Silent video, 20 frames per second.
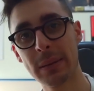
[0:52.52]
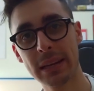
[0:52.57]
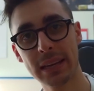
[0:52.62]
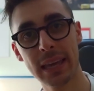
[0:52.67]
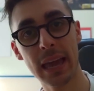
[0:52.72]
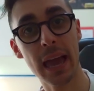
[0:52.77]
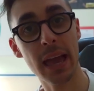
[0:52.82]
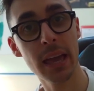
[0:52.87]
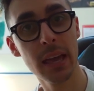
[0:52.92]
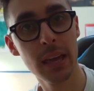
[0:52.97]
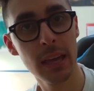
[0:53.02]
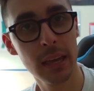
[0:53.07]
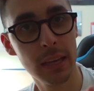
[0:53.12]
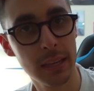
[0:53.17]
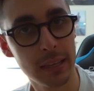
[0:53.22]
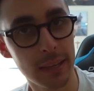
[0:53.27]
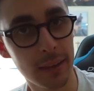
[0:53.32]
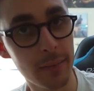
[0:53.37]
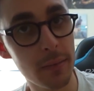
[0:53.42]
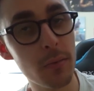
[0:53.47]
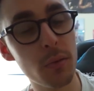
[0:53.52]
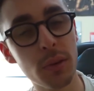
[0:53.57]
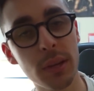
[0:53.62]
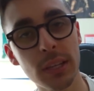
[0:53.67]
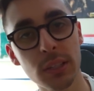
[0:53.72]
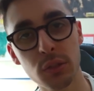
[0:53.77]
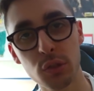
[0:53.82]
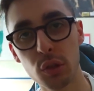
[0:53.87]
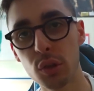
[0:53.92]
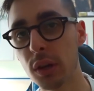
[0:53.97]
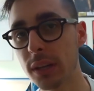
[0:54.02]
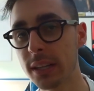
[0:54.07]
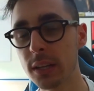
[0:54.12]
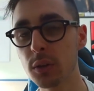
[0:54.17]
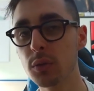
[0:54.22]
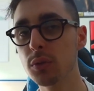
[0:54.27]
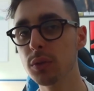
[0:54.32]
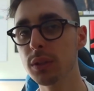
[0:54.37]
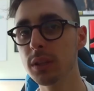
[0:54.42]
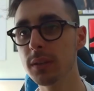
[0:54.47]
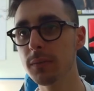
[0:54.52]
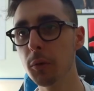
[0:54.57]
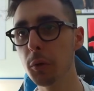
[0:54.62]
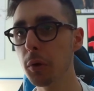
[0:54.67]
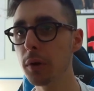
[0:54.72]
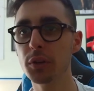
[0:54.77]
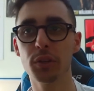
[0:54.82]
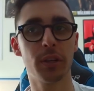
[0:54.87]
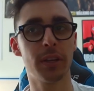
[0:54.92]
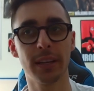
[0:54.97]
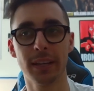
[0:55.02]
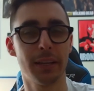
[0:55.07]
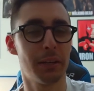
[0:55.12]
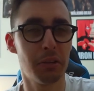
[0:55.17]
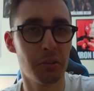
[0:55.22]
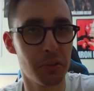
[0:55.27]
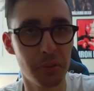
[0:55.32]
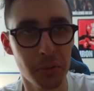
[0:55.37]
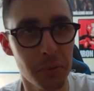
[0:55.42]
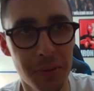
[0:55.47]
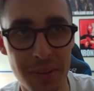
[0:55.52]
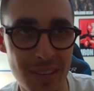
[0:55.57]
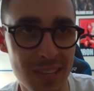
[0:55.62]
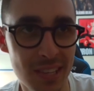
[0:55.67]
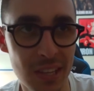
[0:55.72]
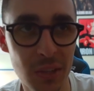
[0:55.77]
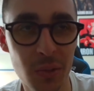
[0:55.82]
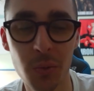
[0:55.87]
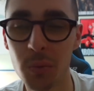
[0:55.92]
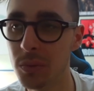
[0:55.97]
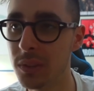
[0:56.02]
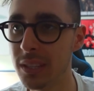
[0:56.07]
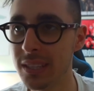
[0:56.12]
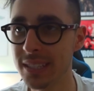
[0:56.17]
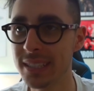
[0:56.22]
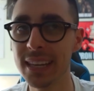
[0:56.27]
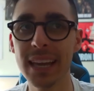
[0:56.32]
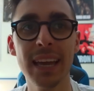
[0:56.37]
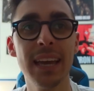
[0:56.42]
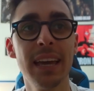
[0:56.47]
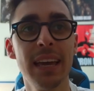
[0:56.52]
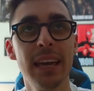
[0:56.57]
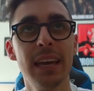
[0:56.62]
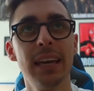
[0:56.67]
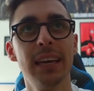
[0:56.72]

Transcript: Perché avevo chiesto ad alcuni di voi, cioè avevo chiesto a tutti Se